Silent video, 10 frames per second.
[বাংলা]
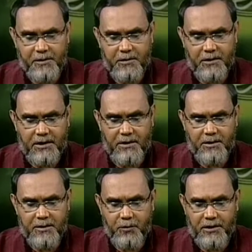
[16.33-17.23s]
পেছনে
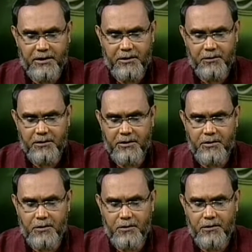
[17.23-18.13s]
নামাজ পড়ি কিন্তু
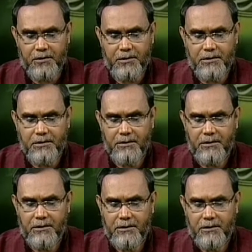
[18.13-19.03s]
কিছু
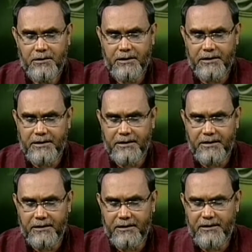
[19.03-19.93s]
লোককে
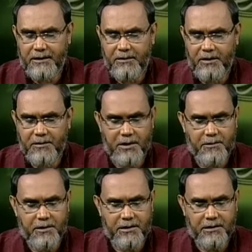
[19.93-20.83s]
দেখি ইমাম
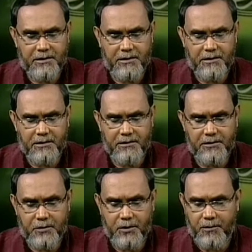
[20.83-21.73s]
সাহেবের সাথে সাথে
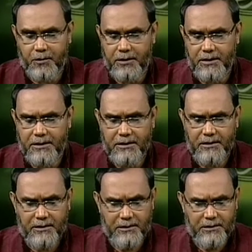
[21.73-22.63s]
সুরা পড়ে
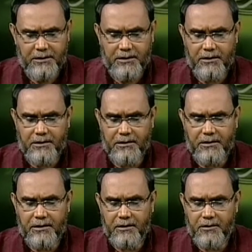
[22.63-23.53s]

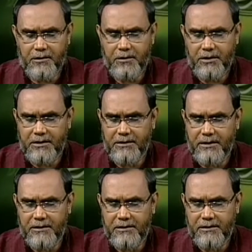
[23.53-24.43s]
এটা কতখানি
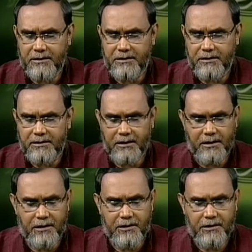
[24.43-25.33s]
যায় আছে
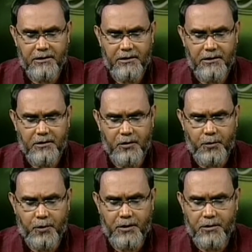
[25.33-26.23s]
জানালে
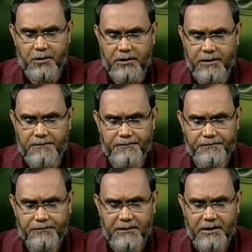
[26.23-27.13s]
উপকৃত হতাম
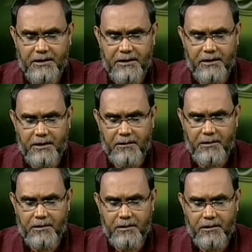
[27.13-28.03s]

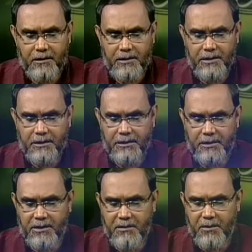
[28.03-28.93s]
আমার আমার কি
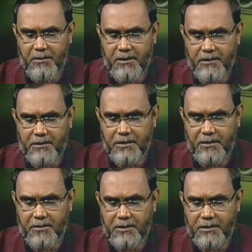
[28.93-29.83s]
তাহলে ইমামের
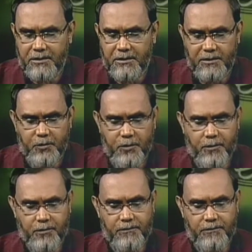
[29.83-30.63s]
সাহেবের সাথে সাথে পড়ব